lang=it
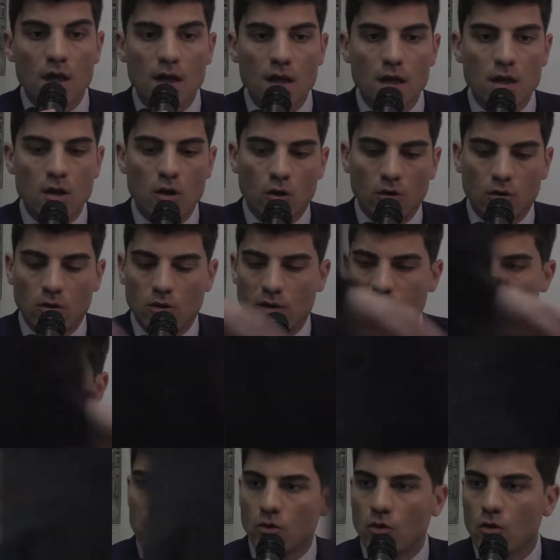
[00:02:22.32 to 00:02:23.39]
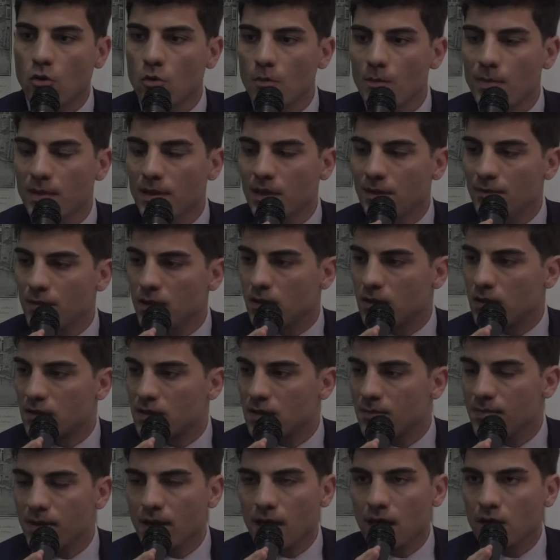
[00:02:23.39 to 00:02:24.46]
Il lodo è un aspetto completamente
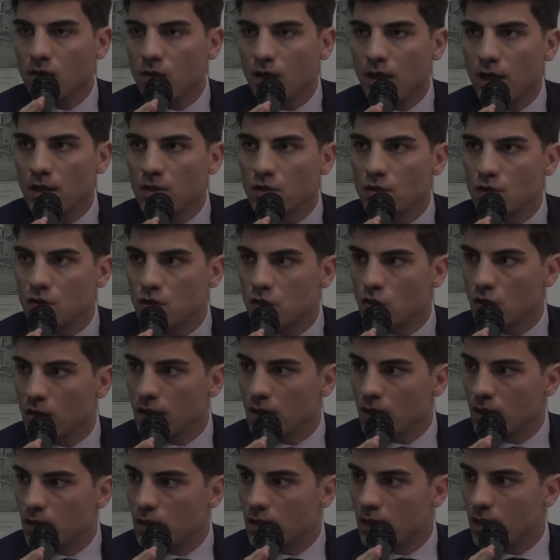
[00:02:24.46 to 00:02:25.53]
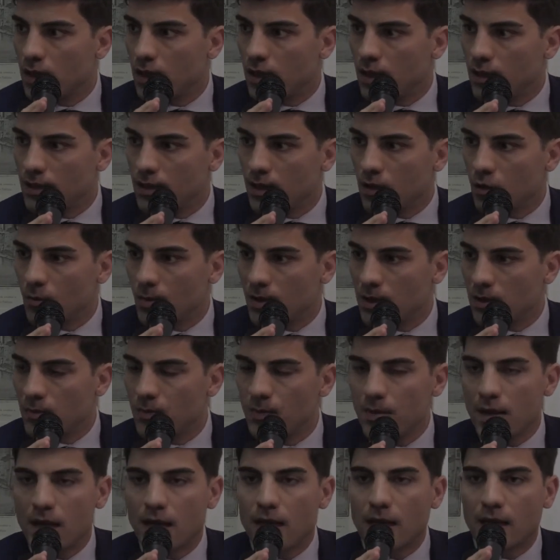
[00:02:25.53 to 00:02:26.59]
separato dalla gestione de, de, della, della Roma
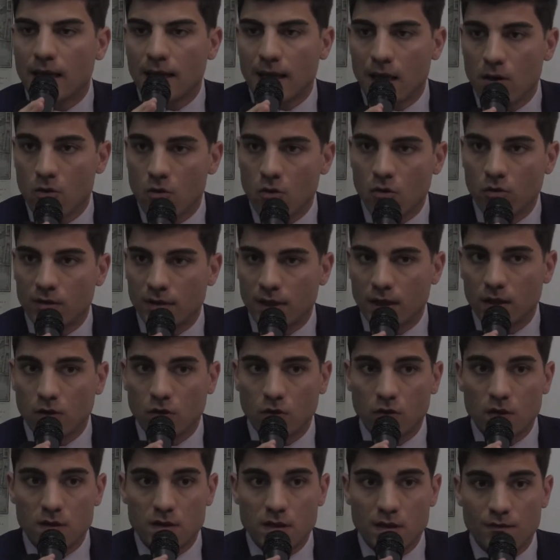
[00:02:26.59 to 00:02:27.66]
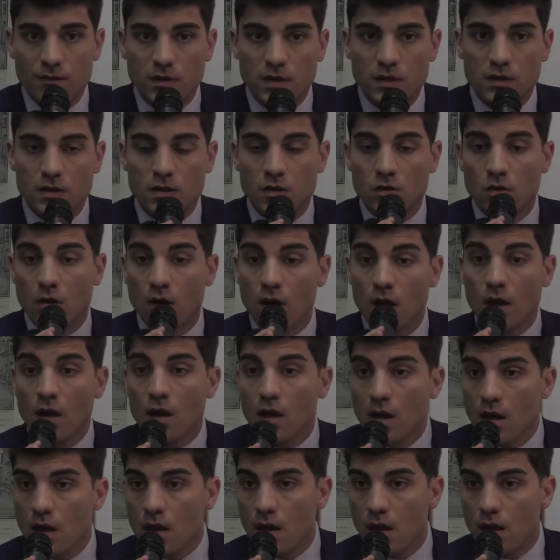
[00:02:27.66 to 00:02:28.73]
TPL che ha un contratto di servizio
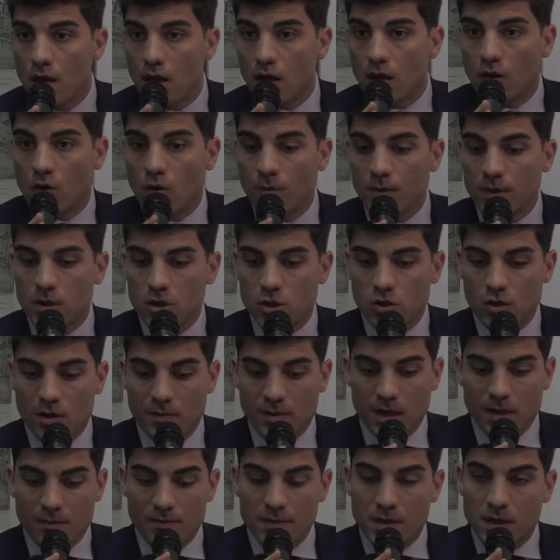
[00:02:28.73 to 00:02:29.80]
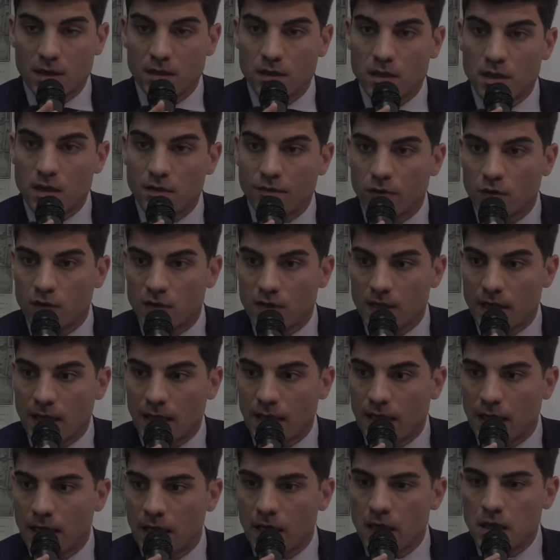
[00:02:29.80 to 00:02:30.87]
eh, come diceva prima Berdini, forse
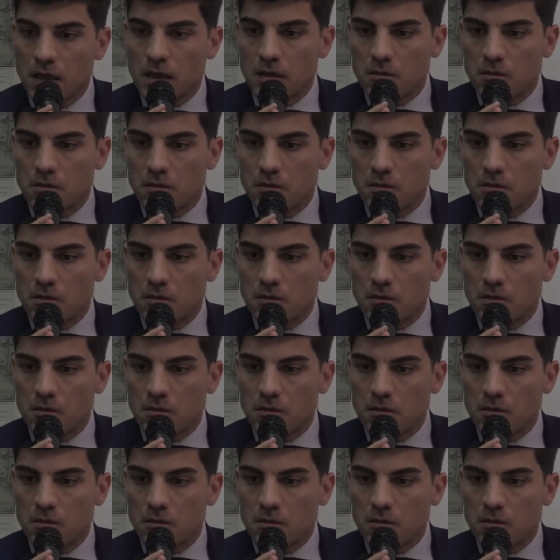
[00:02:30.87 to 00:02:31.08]
anche